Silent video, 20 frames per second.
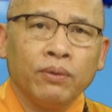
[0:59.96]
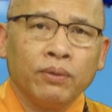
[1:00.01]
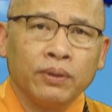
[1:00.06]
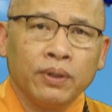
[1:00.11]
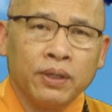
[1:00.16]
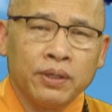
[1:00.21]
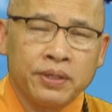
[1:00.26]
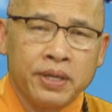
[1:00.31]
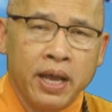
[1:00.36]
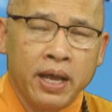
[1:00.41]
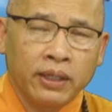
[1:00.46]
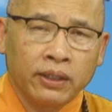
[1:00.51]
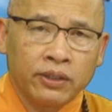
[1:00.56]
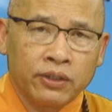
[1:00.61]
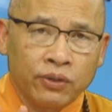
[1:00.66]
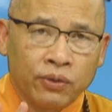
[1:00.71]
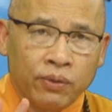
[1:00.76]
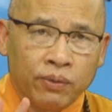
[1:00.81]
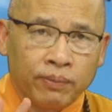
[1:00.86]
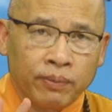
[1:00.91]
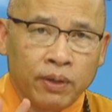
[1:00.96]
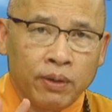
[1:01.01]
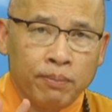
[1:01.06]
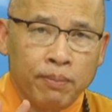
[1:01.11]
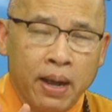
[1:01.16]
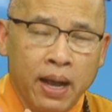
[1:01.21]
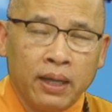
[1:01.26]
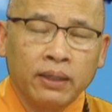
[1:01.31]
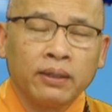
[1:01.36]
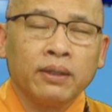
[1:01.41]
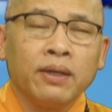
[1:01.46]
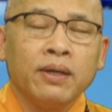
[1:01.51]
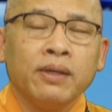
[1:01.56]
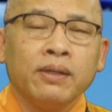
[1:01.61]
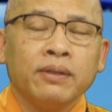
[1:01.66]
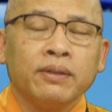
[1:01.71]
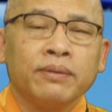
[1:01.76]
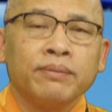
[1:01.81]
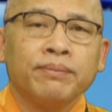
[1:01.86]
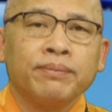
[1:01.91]
thời gian thì gồm có ba thời
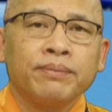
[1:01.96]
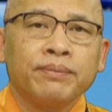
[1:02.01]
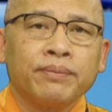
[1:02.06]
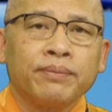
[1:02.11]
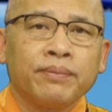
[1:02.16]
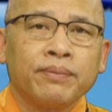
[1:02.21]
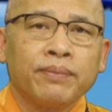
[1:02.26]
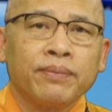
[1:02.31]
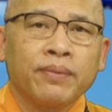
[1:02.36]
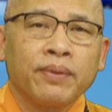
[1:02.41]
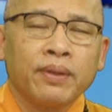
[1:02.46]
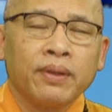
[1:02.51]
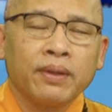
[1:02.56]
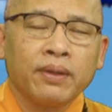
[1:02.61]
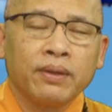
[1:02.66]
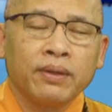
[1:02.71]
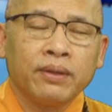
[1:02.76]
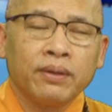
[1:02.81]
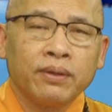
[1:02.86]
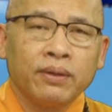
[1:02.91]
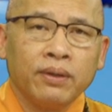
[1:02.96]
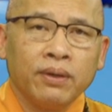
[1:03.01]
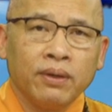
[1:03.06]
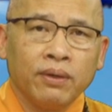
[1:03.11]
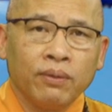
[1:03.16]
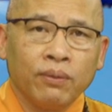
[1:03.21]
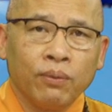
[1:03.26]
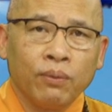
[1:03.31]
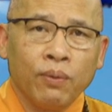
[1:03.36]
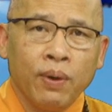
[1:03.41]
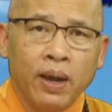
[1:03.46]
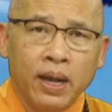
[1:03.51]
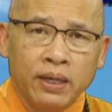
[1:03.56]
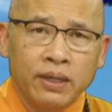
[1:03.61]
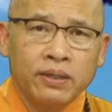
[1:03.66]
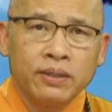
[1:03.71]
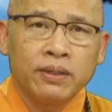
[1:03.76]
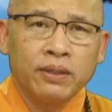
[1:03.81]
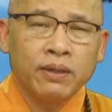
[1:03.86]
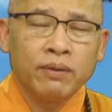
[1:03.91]
à, quá khứ không